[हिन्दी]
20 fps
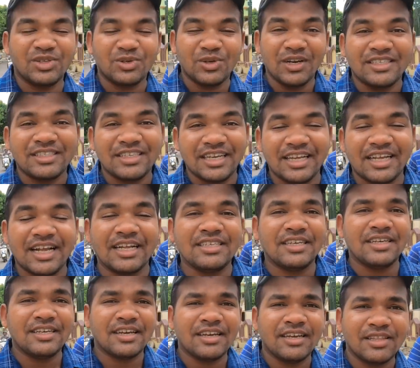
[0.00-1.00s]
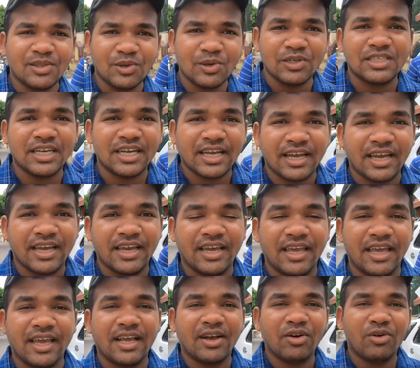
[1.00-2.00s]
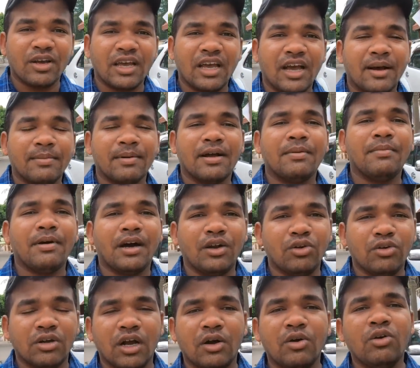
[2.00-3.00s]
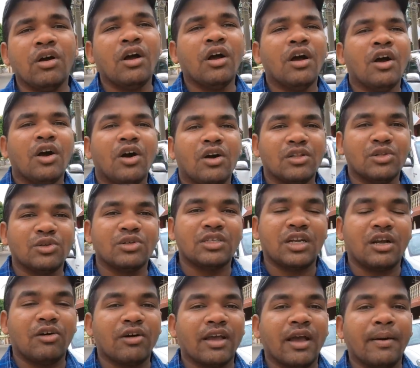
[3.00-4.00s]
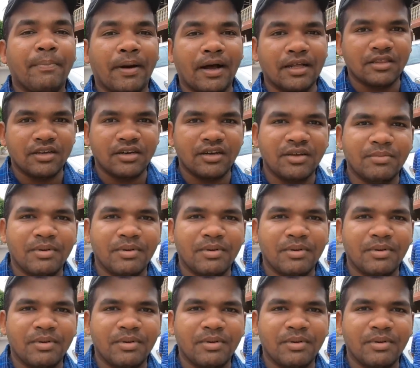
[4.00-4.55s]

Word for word: एक्चुअली चिलिका जाने के लिए दो जगह है एक हो गया आपका बालू गाँव और दूसरा हो गया पांथर